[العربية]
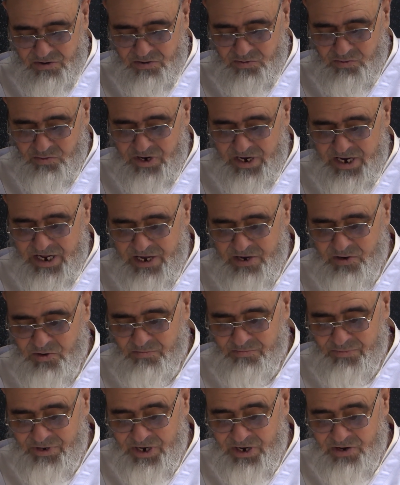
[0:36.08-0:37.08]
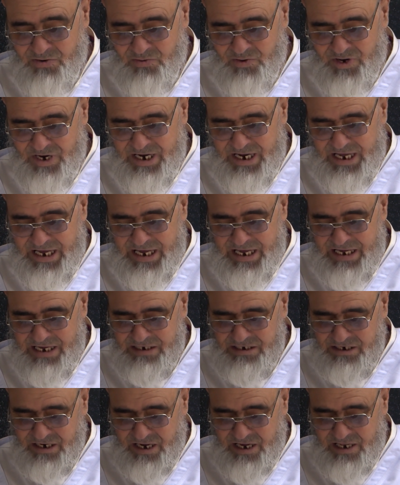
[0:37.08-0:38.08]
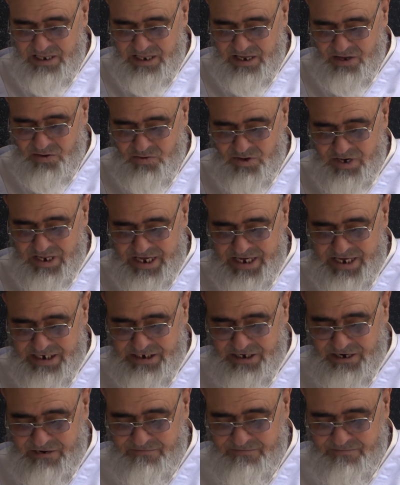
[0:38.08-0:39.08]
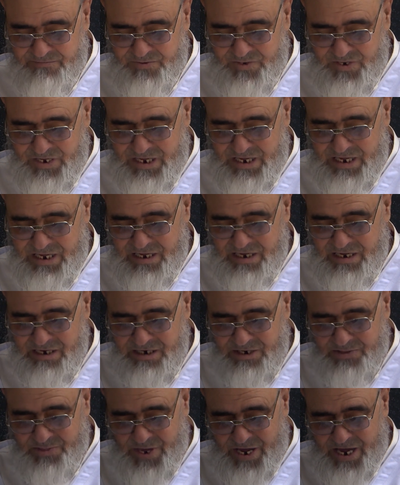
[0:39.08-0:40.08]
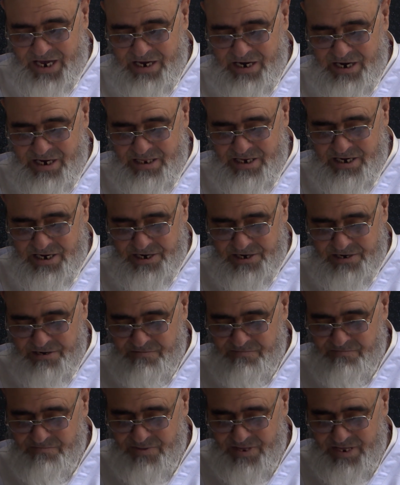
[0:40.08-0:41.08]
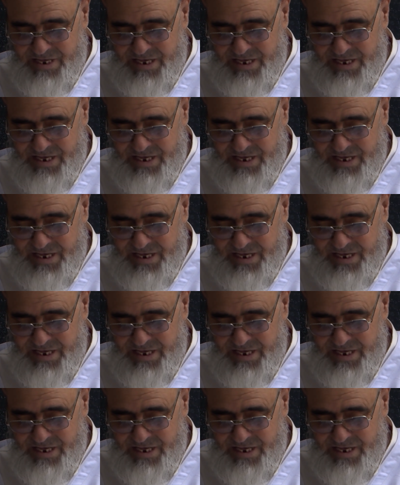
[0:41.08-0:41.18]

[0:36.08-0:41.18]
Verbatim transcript: ولا يمل ولا يتقلق ولا يتعب في إعطائه للعلم